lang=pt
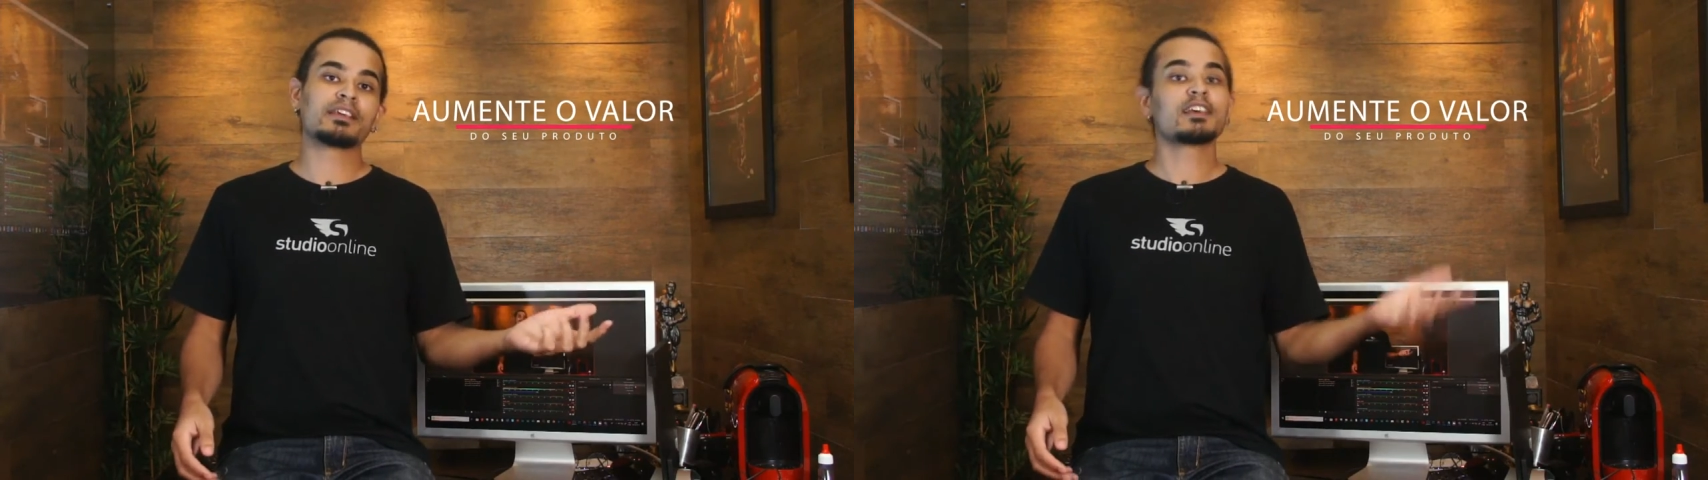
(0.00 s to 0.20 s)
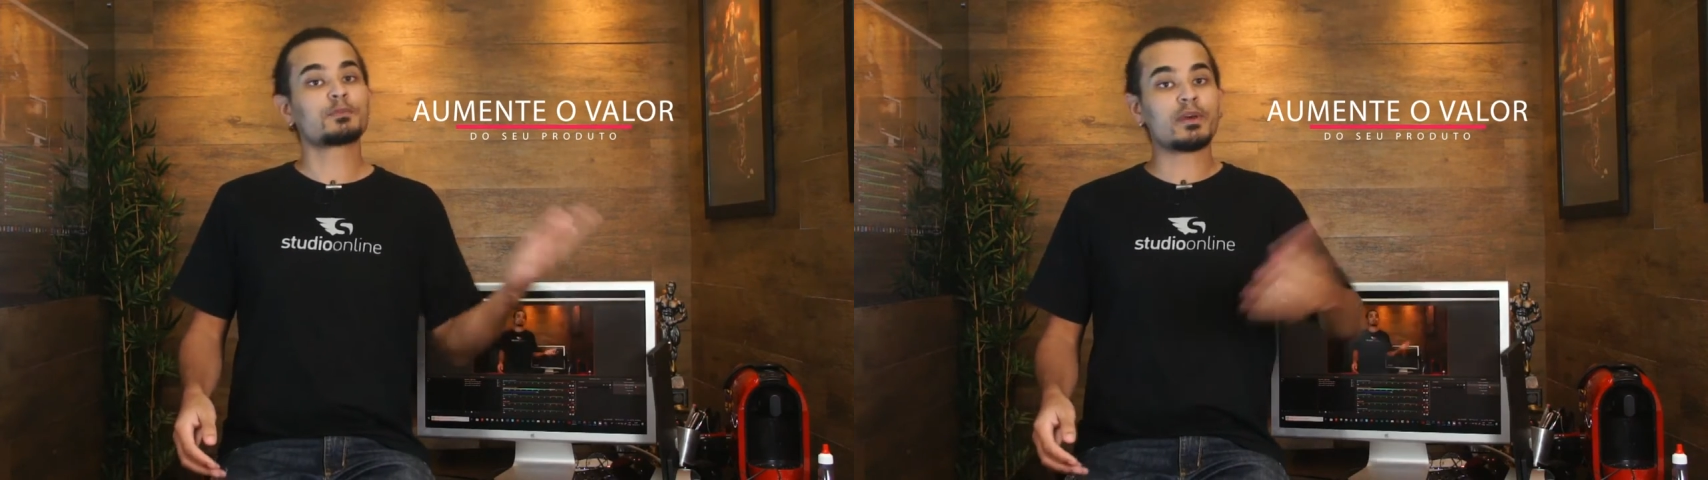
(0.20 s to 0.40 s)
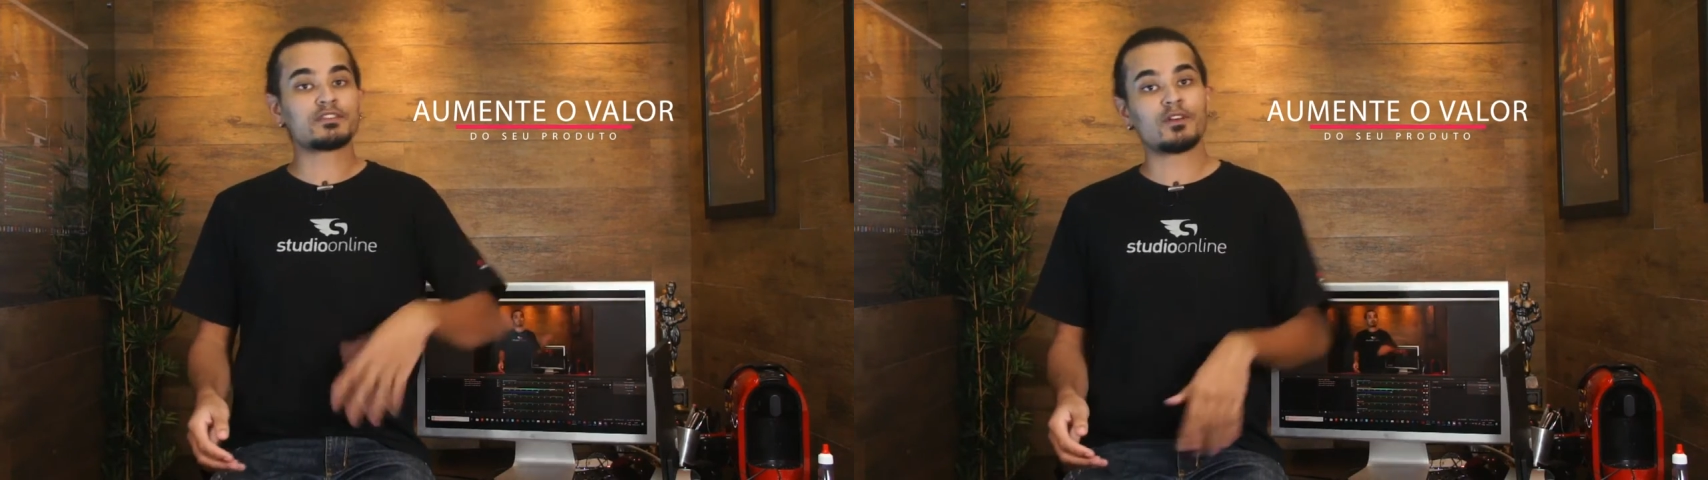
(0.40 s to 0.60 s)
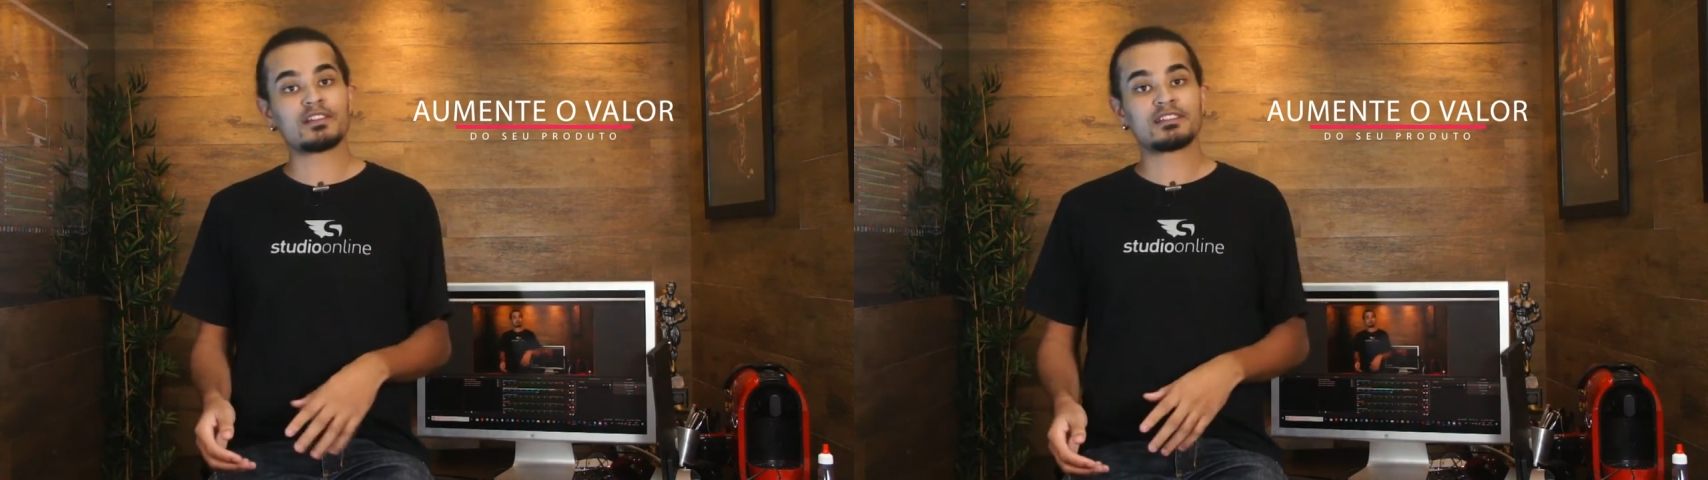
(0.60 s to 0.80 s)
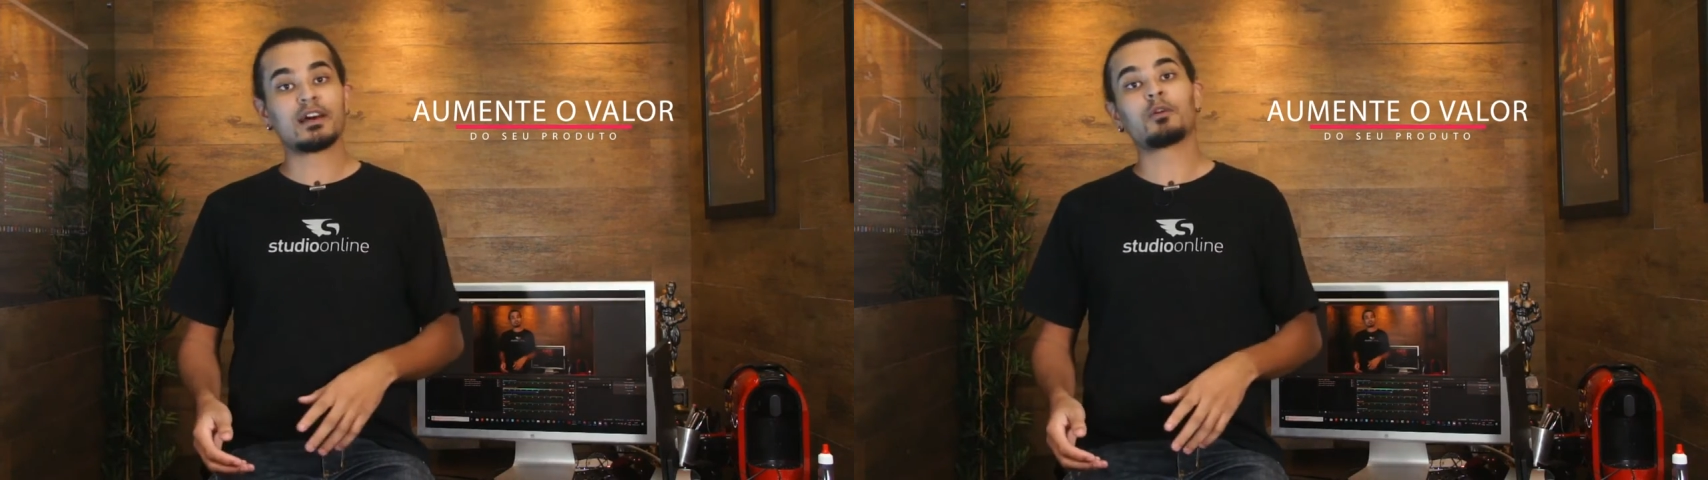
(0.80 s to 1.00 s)
que as pessoas
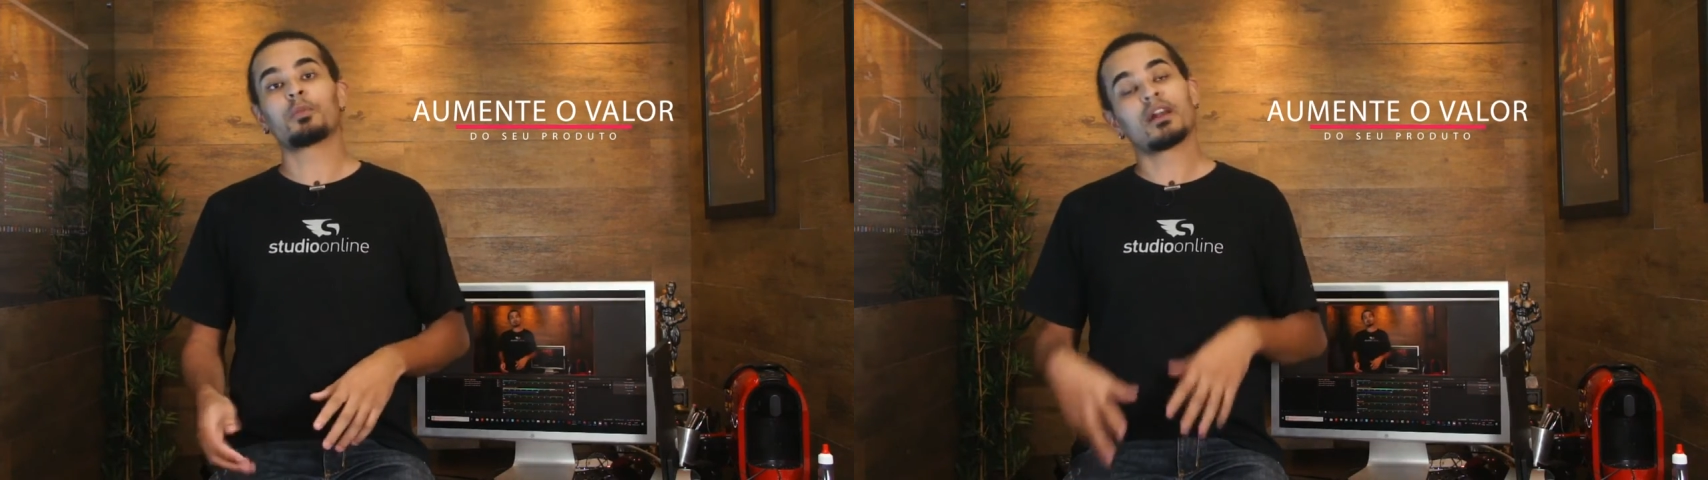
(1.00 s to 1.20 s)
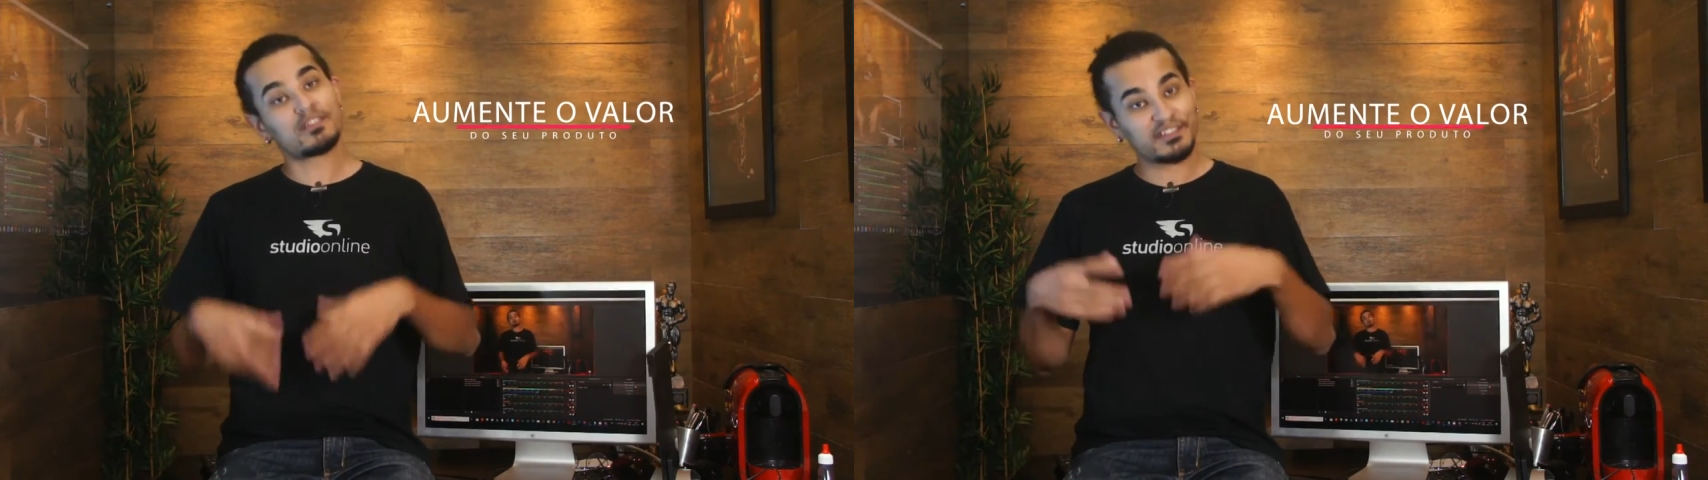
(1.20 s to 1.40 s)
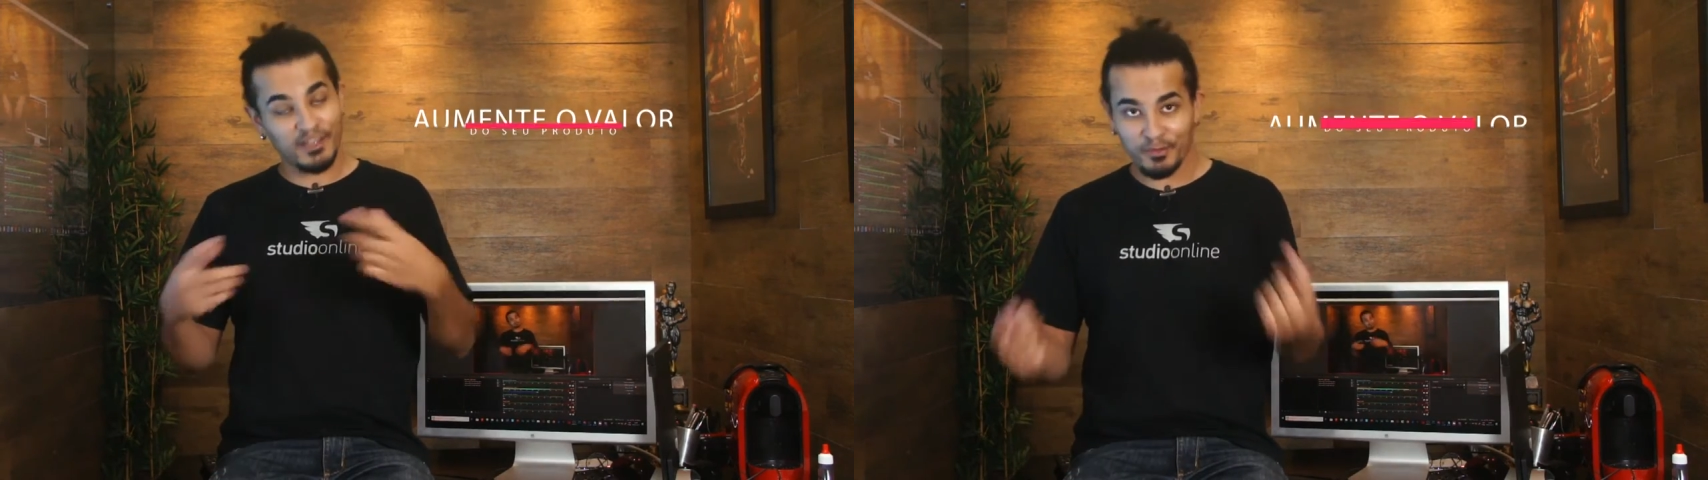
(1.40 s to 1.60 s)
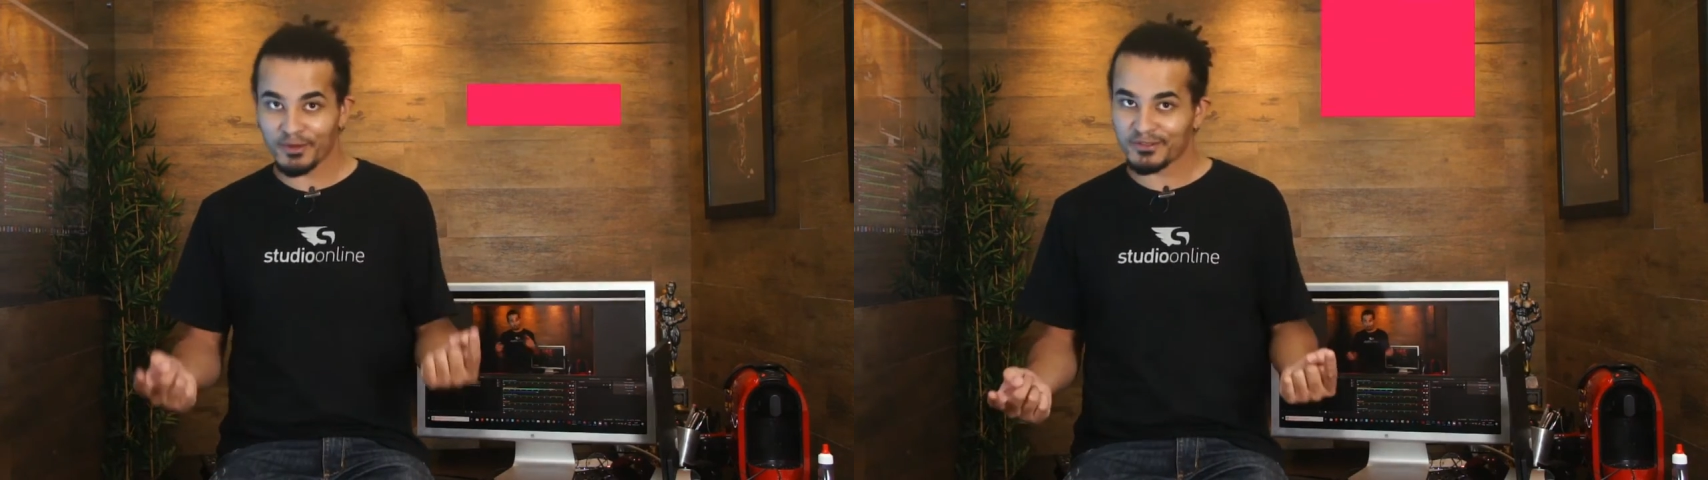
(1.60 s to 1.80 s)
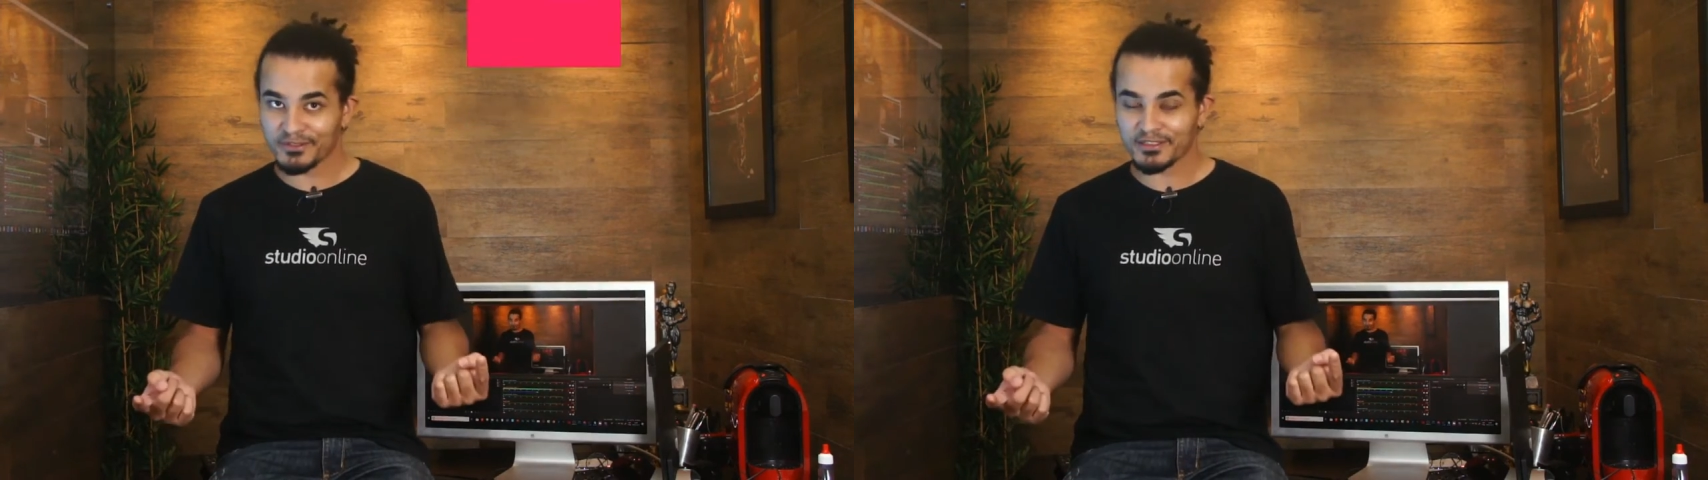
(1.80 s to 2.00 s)
dão para o seu
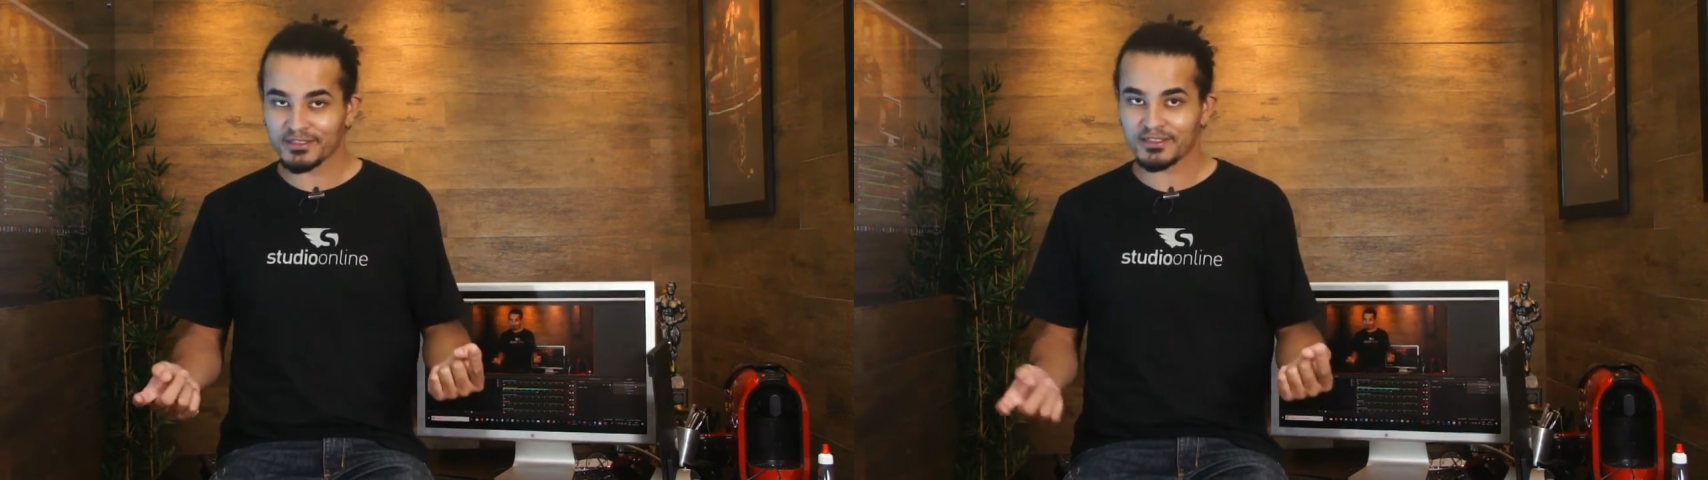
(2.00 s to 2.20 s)
produto.